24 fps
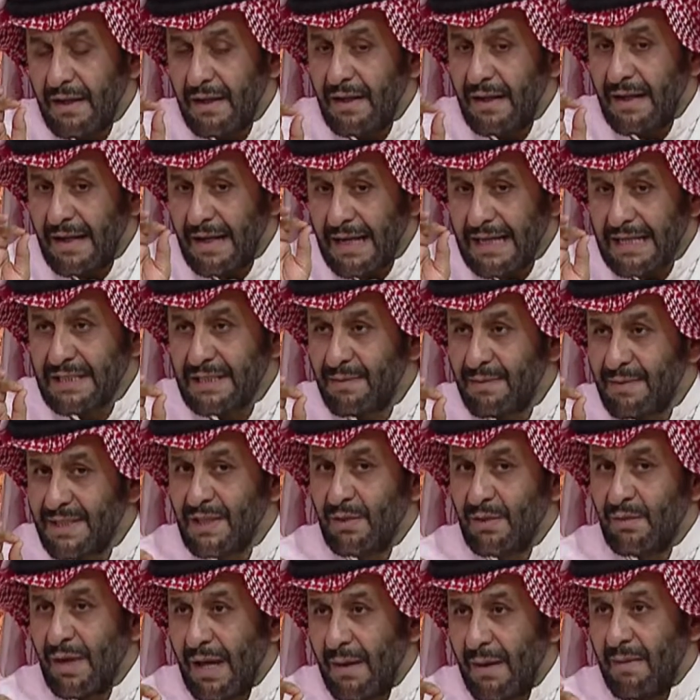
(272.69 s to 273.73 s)
الا لازم
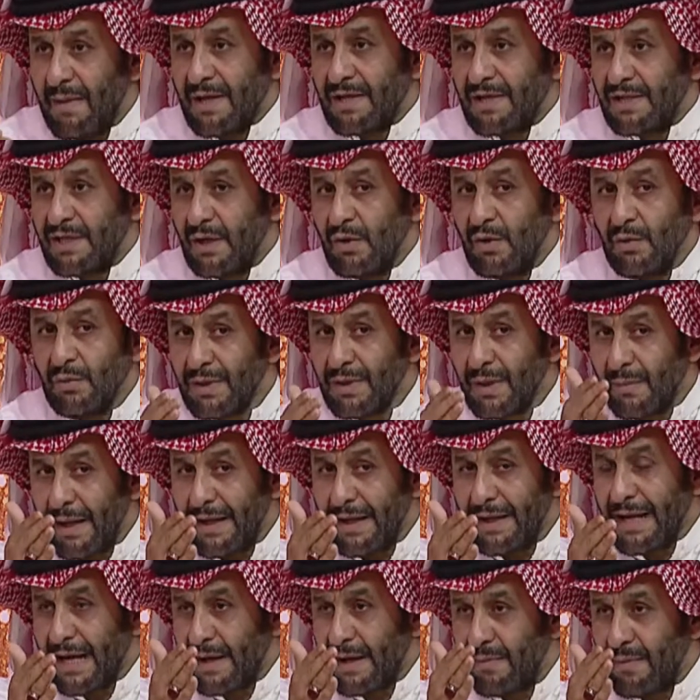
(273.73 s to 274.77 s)
اسويها بهالشيء هم
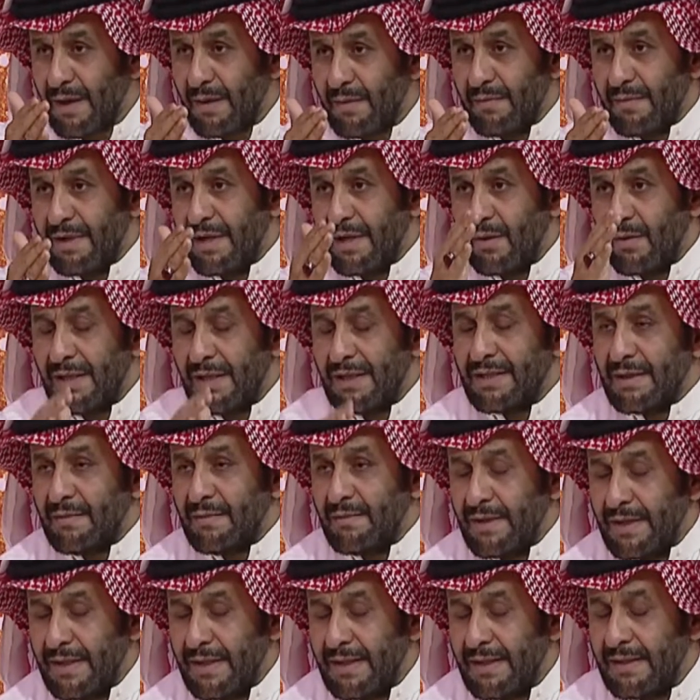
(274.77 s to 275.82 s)
طبعا اخبر منا
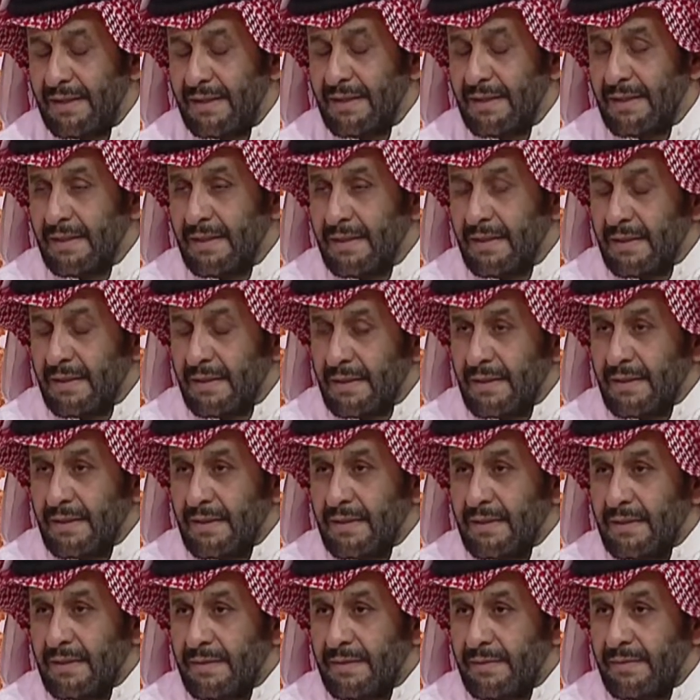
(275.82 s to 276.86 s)
وادرى منا نعم انه
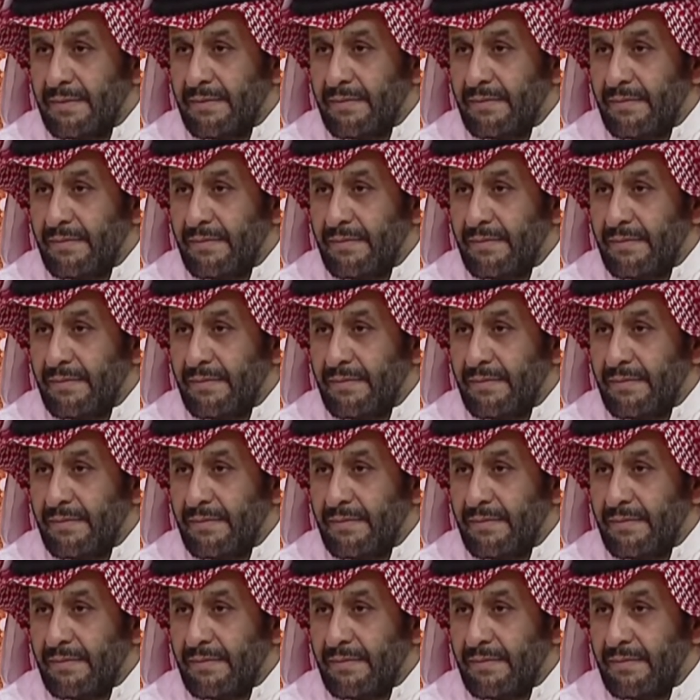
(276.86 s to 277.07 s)
بس ما